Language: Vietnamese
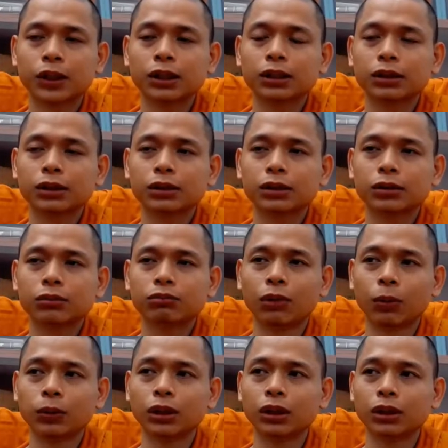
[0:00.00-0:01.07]
đấy
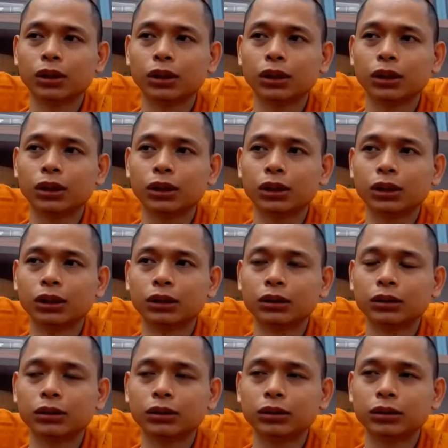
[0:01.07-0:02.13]
một người
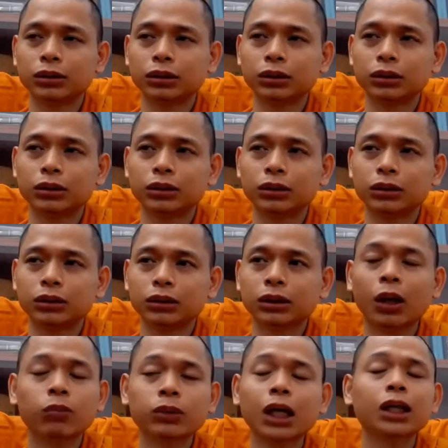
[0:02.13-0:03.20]

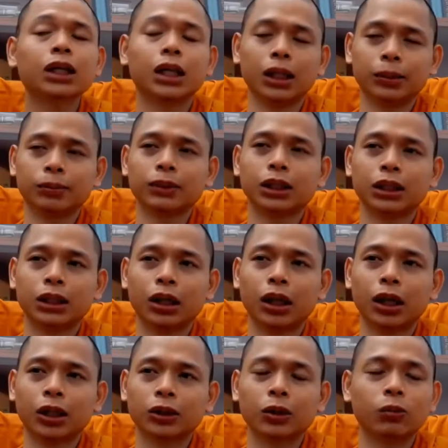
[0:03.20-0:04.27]
không thất niệm thì
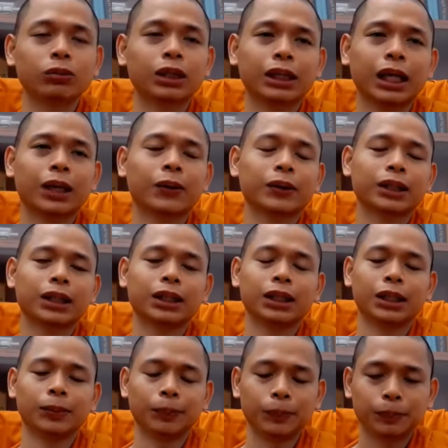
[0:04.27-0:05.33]
họ cũng là đang có
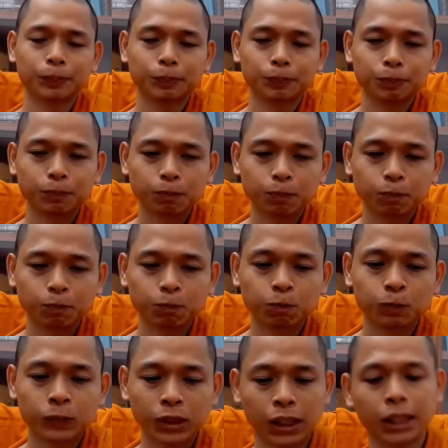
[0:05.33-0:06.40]
chánh niệm
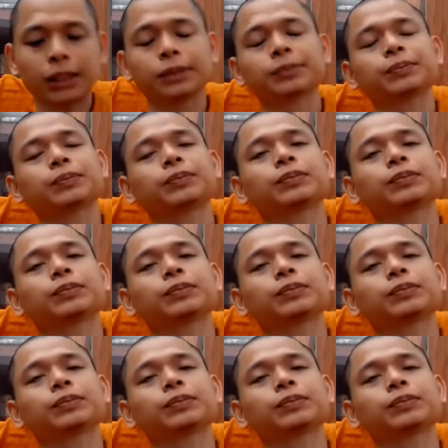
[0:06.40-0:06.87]
đấy